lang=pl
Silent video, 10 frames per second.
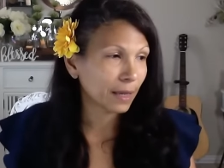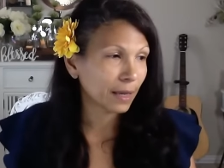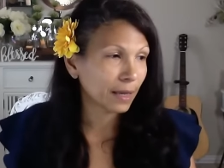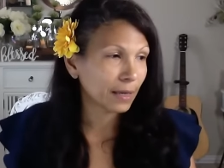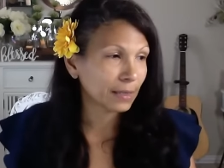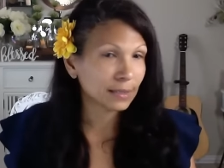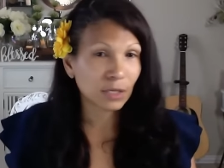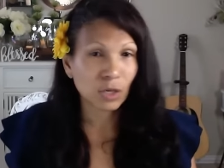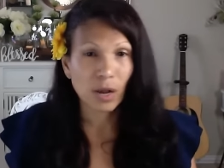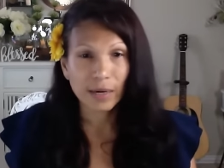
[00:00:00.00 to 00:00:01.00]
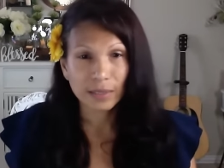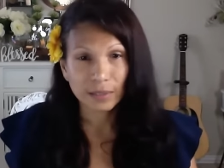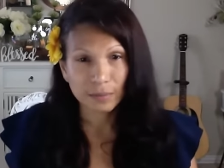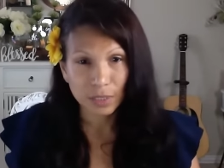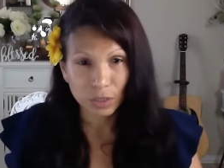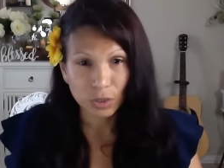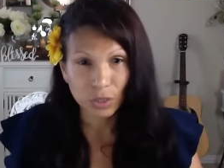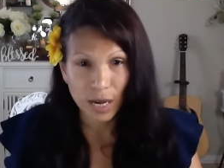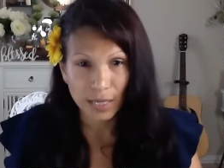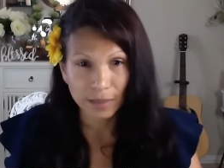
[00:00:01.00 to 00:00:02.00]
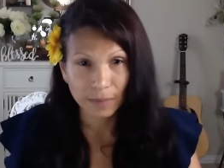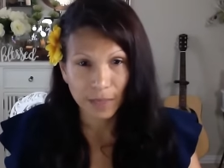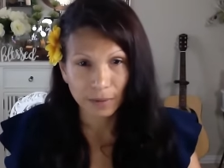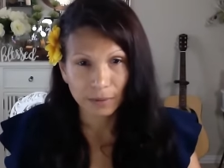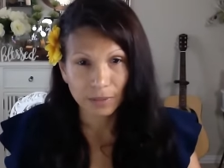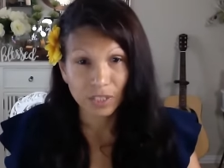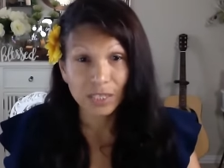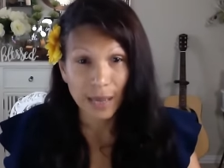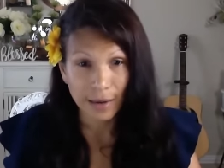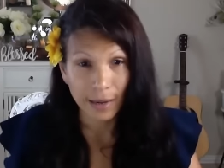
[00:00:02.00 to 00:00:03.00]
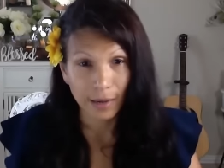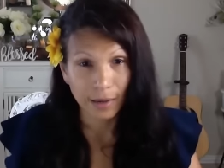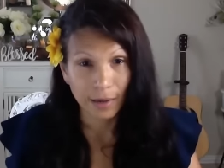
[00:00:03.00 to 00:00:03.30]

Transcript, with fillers: Powiedział, musisz poddać się swojemu mężowi i studiować.